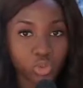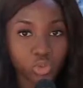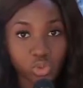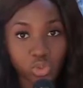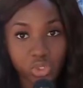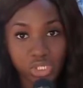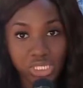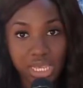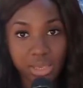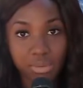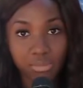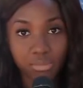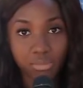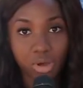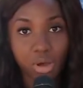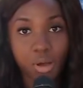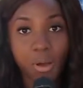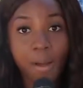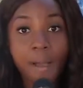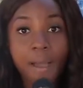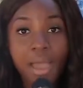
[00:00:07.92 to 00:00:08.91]
deuxième
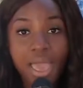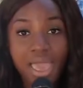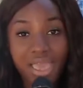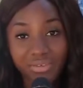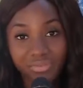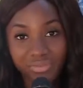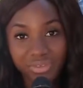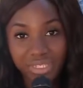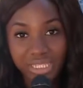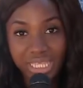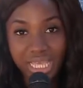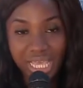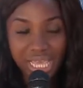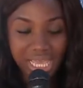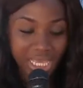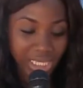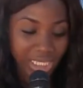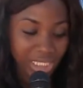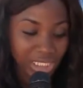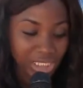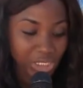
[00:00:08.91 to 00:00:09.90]

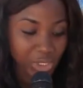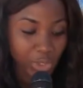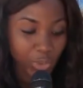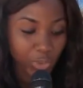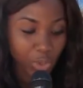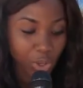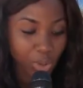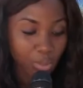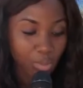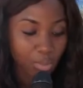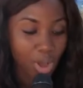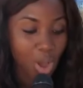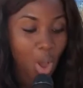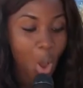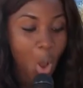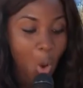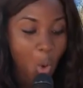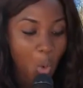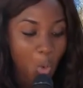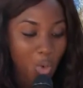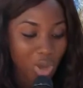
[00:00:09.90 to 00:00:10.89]
invité qui se nomme
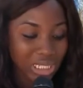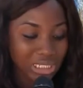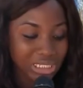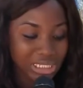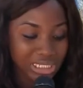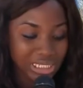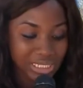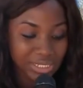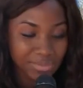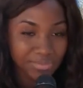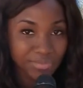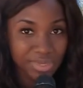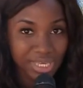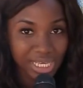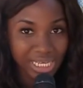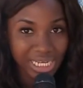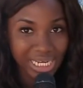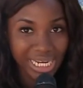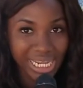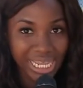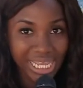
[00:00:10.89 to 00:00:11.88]
Wadi
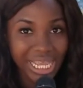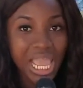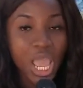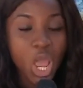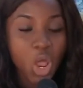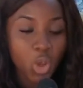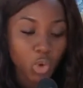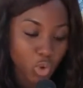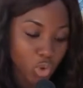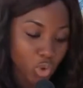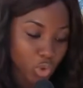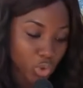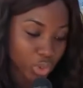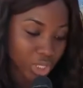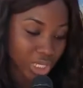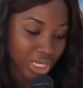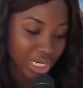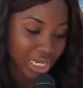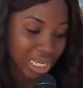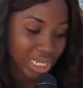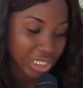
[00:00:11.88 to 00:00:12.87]
Miri, le
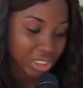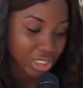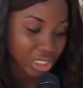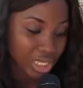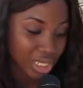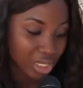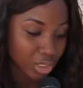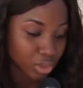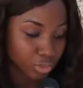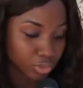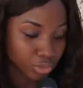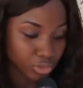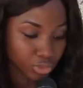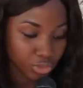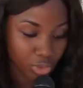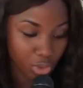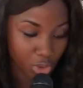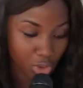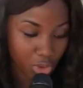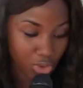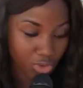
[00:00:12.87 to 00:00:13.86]
créateur d'une
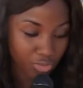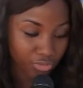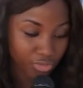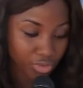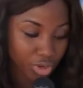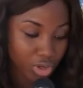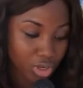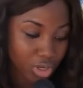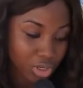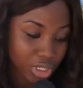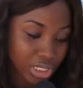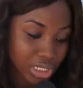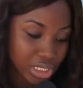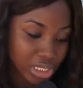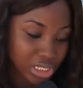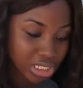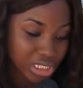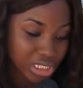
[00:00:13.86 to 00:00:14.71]
œuvre qui